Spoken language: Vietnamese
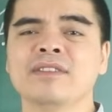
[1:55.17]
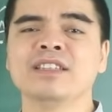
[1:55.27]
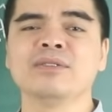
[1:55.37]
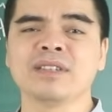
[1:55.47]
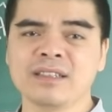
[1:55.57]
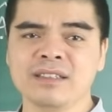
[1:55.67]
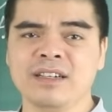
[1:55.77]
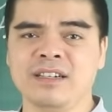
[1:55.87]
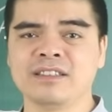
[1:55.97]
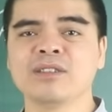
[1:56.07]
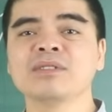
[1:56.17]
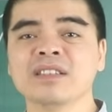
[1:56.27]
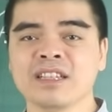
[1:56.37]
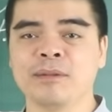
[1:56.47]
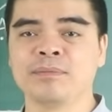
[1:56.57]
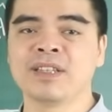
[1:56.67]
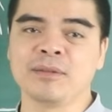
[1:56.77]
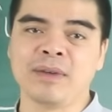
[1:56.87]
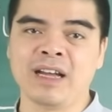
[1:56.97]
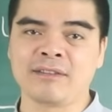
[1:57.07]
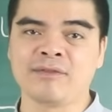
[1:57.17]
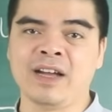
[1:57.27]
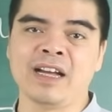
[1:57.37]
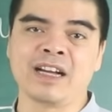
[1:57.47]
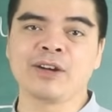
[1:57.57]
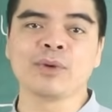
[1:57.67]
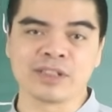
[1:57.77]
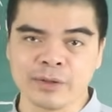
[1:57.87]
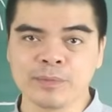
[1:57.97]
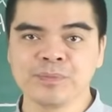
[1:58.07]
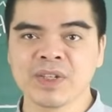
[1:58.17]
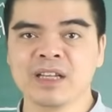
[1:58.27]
với nhiều trắc trở trong sự nghiệp, tiền bạc và cái cuộc sống.